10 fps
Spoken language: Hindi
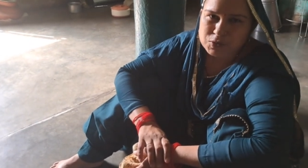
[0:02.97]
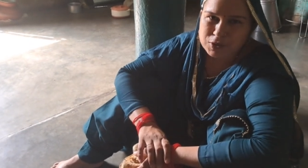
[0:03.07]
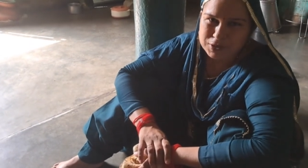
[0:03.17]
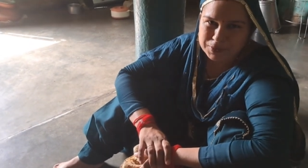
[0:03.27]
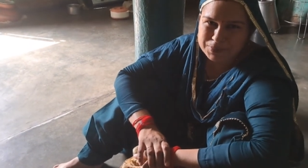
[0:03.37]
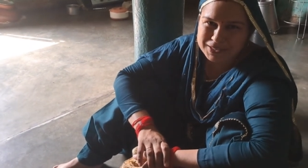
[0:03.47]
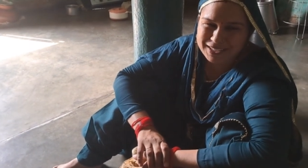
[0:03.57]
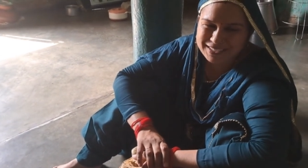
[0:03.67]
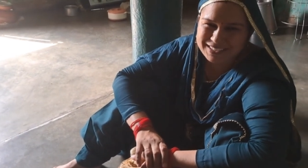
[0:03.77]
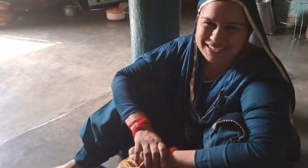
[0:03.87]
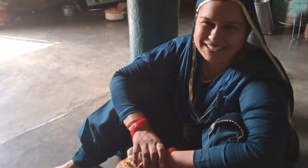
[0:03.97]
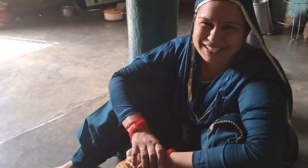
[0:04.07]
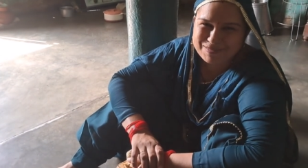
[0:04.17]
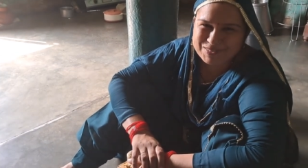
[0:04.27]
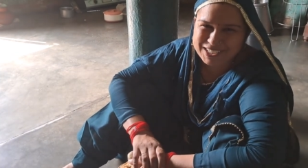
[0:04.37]
छोटे बेटा
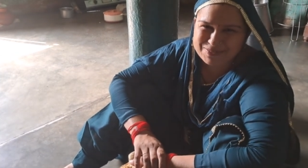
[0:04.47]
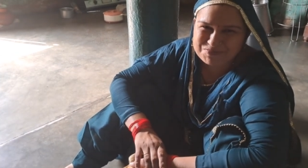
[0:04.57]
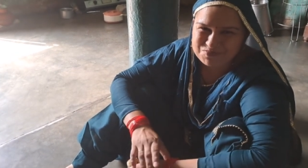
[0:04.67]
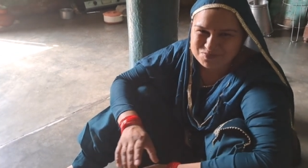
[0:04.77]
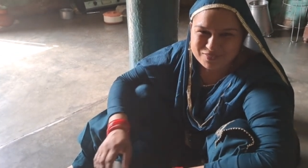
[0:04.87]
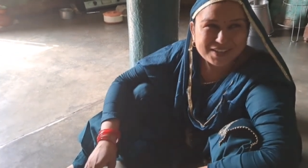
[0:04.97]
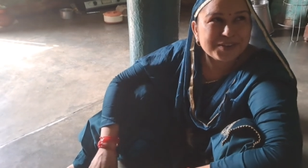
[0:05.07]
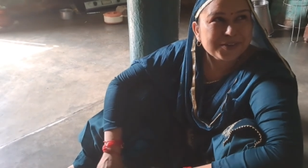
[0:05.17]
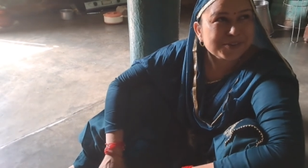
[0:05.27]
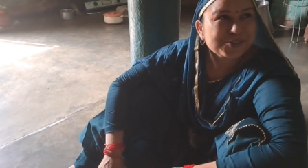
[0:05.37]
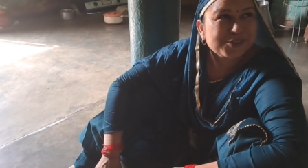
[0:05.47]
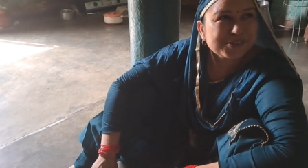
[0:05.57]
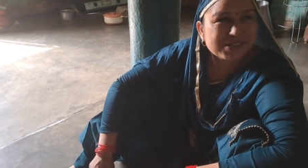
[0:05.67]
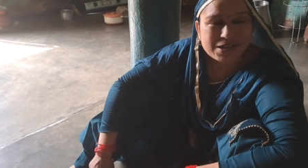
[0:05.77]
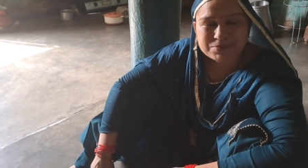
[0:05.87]
राम राम तो
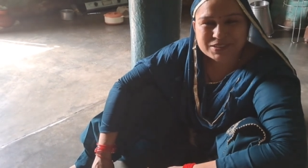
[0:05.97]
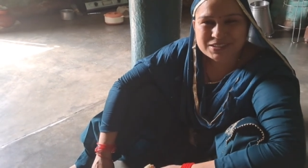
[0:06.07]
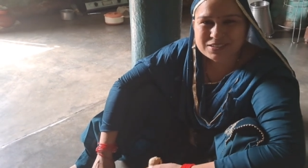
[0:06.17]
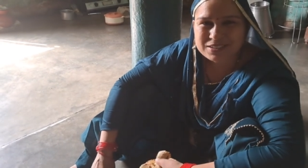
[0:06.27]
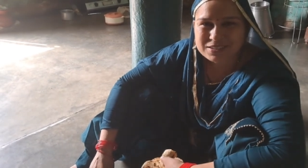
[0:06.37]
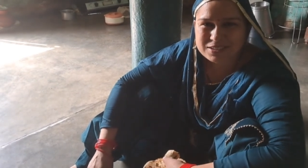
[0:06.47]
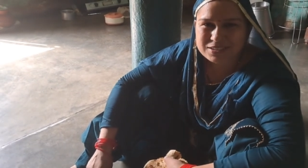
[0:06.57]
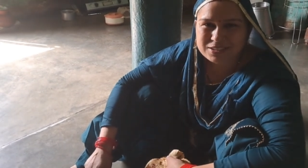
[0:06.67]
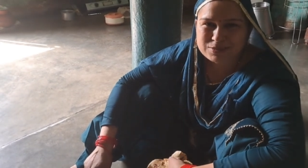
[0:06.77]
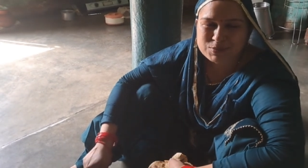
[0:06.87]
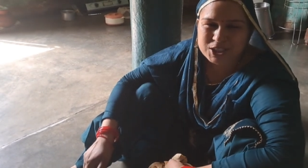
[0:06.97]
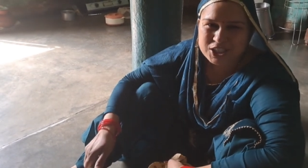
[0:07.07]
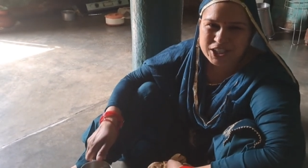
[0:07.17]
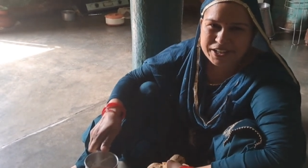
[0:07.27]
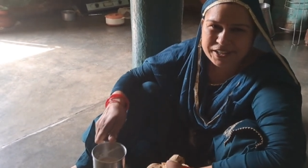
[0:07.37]
शाम के साढ़े तीन बज
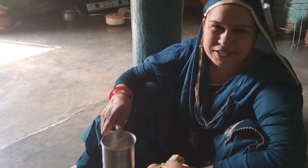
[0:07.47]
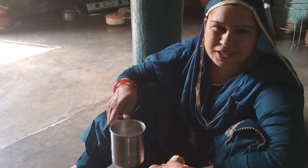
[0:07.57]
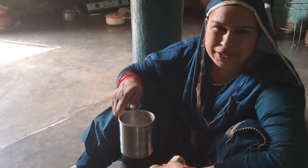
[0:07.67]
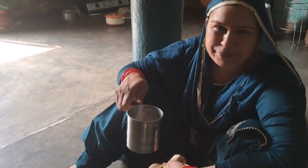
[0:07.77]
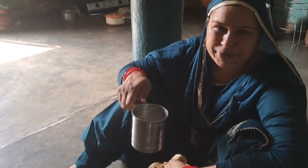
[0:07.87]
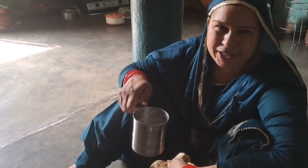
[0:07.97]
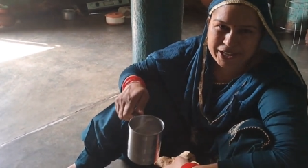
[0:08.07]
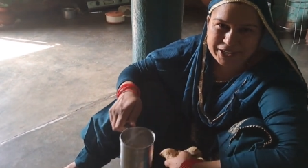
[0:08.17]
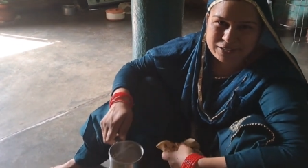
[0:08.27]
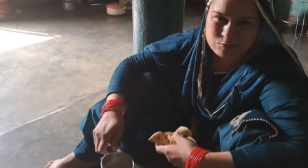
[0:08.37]
रहे हैं चाय पीने रही